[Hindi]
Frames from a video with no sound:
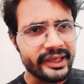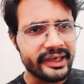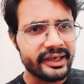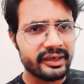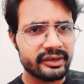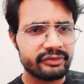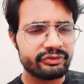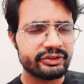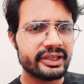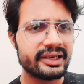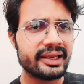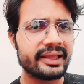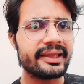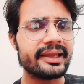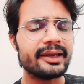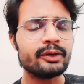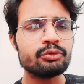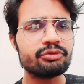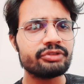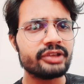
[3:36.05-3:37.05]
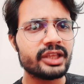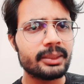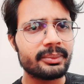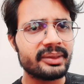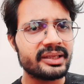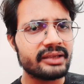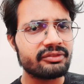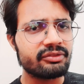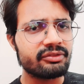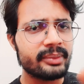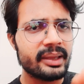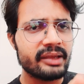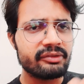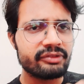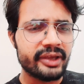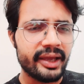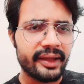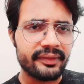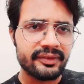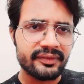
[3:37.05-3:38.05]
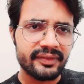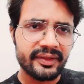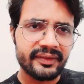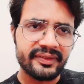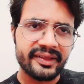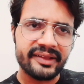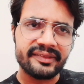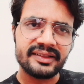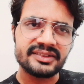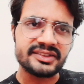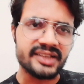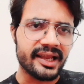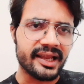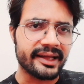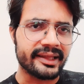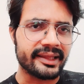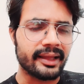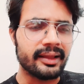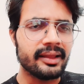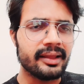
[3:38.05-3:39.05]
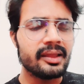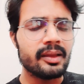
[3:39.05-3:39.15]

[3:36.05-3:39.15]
इंटरेस्टिंग लगी एंड उसी की वजह से मैं ऐसे अंत तक दिखता चला गया